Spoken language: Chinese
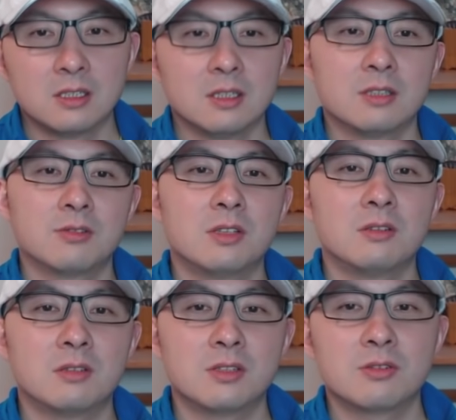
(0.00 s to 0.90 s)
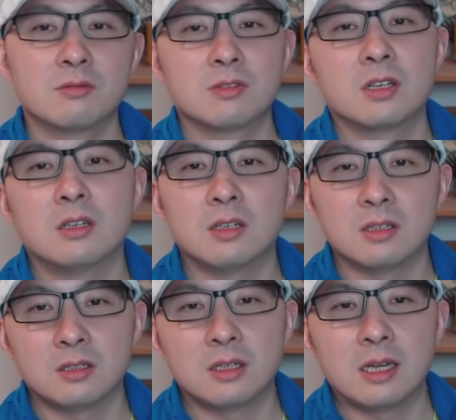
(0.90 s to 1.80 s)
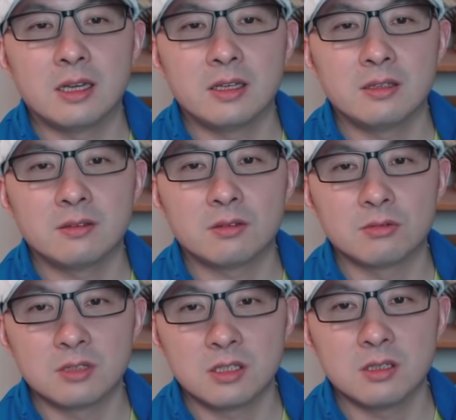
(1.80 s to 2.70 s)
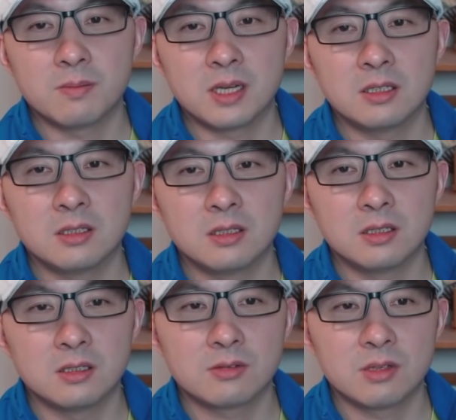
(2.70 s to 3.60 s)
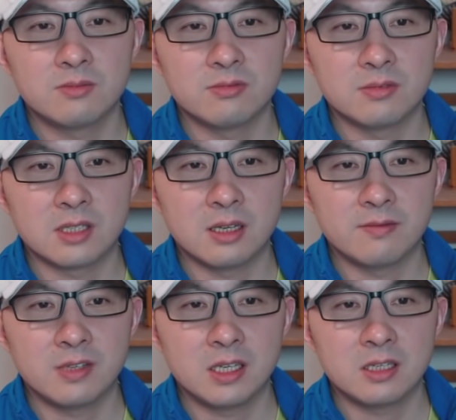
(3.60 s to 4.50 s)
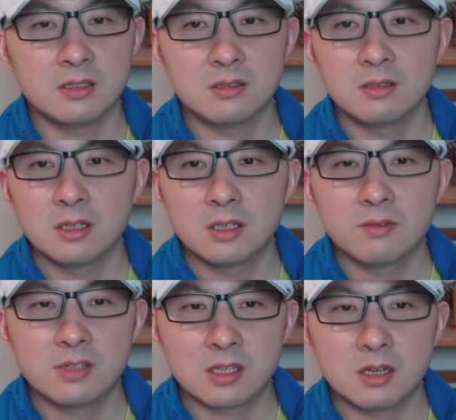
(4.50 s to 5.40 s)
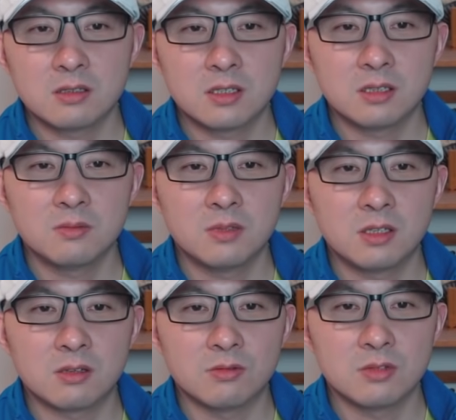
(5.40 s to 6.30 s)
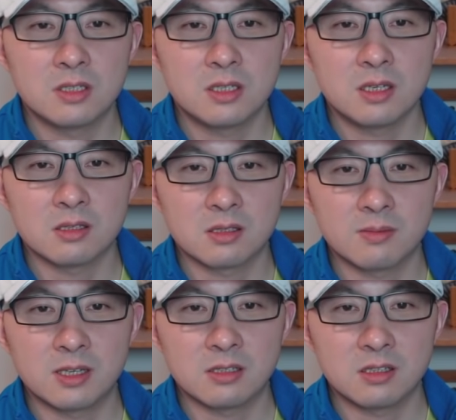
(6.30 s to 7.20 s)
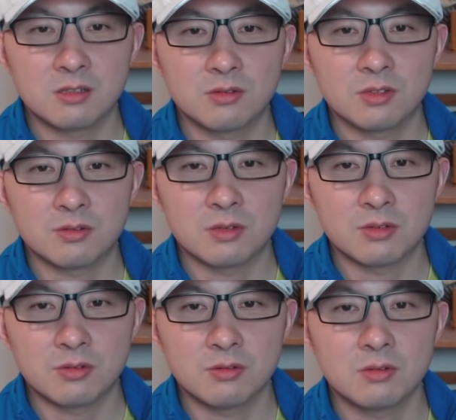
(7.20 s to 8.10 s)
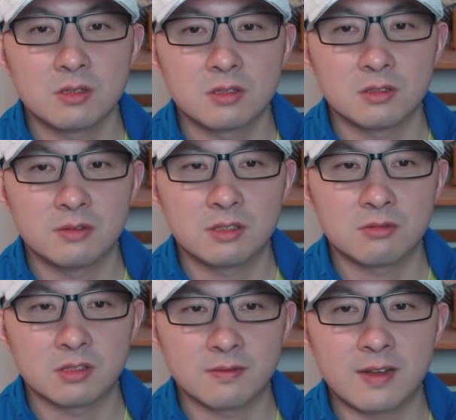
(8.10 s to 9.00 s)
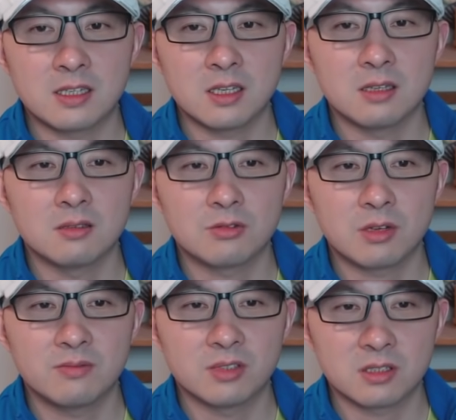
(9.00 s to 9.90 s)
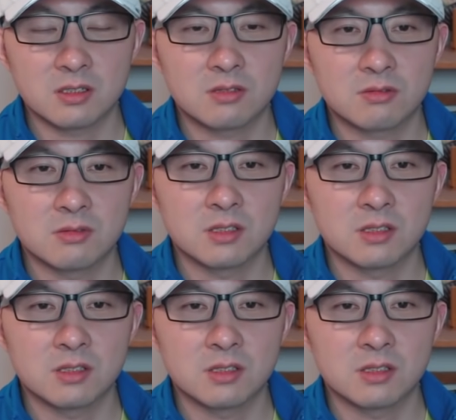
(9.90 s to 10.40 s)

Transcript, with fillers: 所以有人就用这个来统计拜登和川普在威廉威斯康星米尔沃基县四百七十多个选区首位数字，发现川普的这一数字